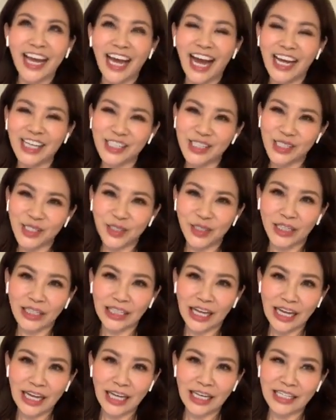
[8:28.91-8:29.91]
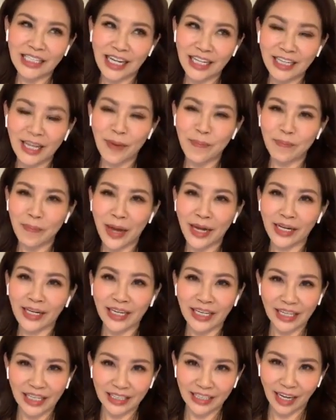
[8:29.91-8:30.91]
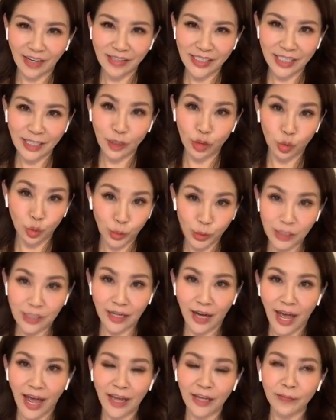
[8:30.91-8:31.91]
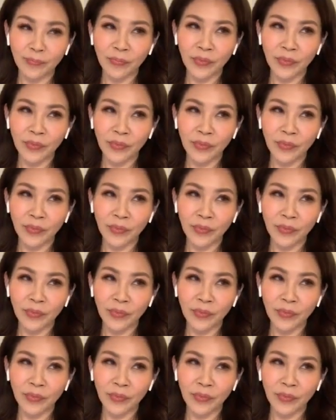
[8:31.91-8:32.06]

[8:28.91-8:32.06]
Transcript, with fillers: 他就说他三点半可以到这个屋子来，